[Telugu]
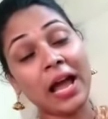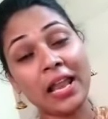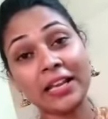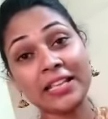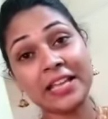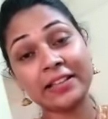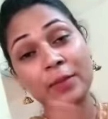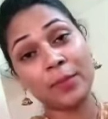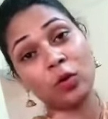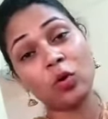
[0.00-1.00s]
అలా క్లిక్ చేయండి
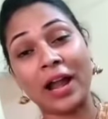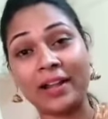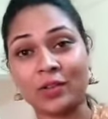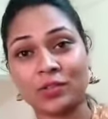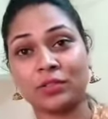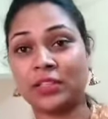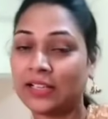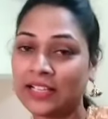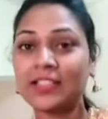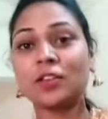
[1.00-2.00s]
దాని పక్కన గంట వస్తుంది
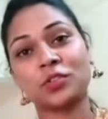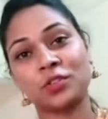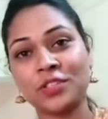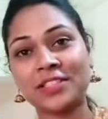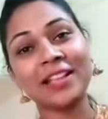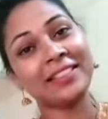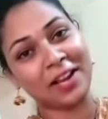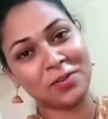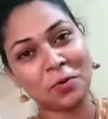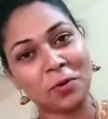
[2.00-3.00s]
ఖచ్చితంగా వస్తుంది వచ్చిందా
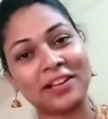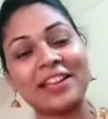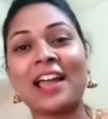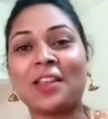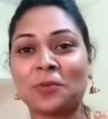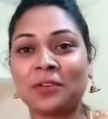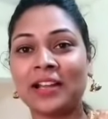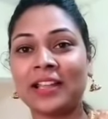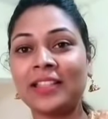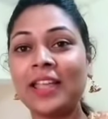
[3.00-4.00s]
దానిలో కొట్టండి అలా
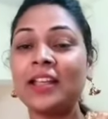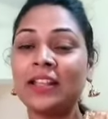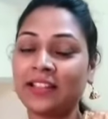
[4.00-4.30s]
కొట్టినట్టయితే